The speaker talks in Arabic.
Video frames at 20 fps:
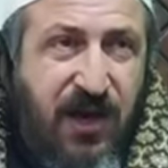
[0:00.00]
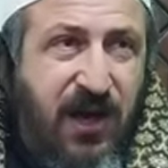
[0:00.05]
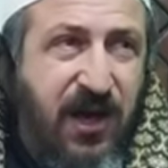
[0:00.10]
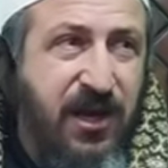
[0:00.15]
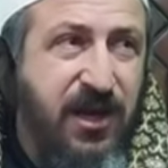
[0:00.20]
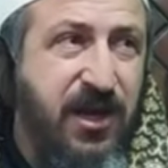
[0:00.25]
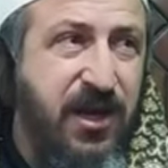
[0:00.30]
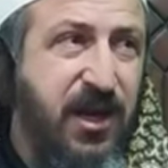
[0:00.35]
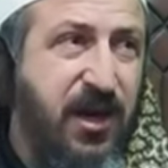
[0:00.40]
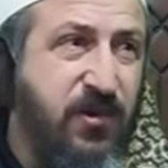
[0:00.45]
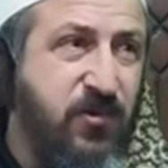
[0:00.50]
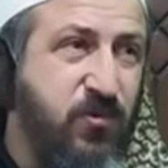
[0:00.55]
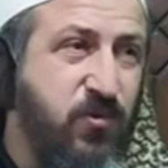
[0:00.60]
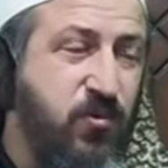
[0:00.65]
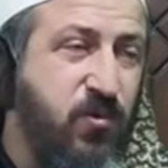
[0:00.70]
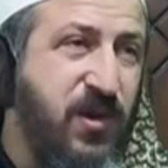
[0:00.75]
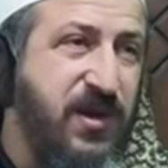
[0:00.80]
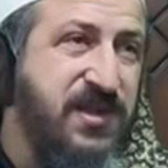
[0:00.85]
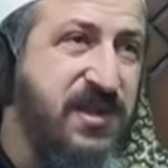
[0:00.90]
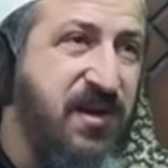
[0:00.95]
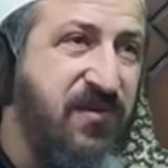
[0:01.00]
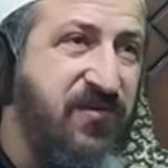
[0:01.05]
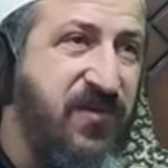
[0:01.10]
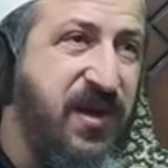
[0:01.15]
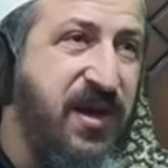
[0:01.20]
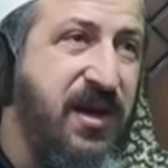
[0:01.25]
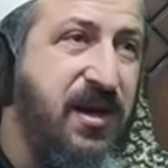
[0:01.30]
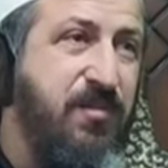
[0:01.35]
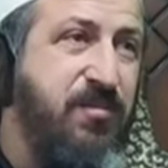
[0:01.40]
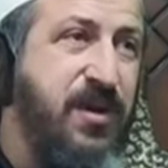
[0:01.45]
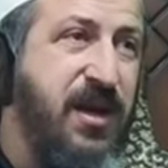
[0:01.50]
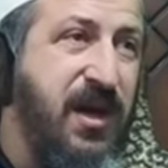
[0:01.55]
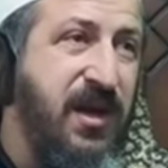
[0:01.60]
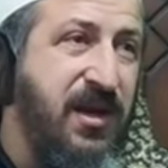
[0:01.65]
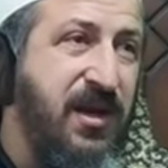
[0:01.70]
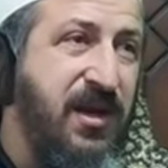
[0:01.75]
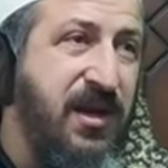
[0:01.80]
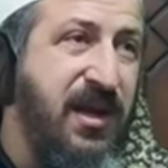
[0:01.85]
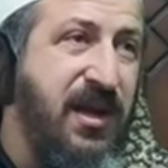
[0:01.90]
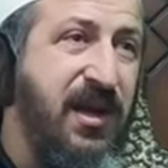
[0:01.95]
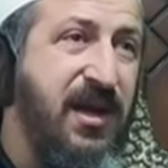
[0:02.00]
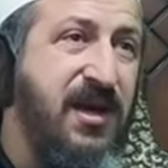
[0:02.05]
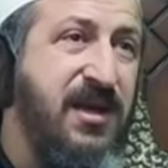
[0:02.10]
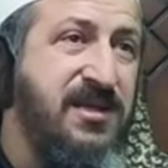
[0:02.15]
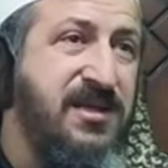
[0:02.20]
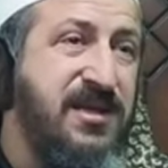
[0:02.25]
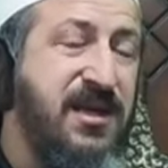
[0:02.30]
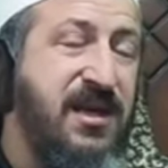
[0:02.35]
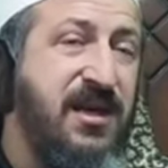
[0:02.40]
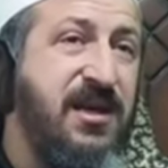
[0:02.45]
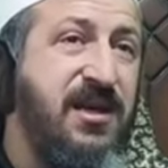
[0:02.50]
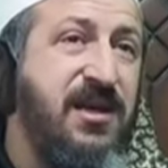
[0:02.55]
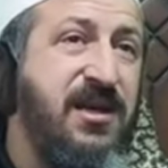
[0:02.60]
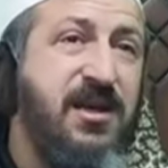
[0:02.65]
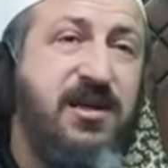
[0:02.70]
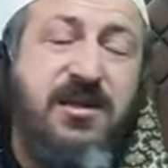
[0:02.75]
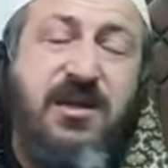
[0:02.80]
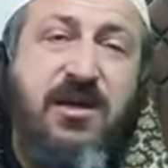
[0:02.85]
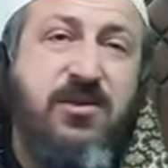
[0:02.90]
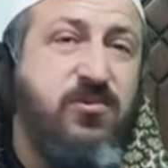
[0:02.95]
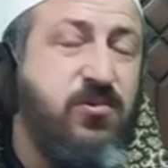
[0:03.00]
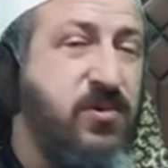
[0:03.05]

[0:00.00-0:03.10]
أنه وصفها بأنها سيدة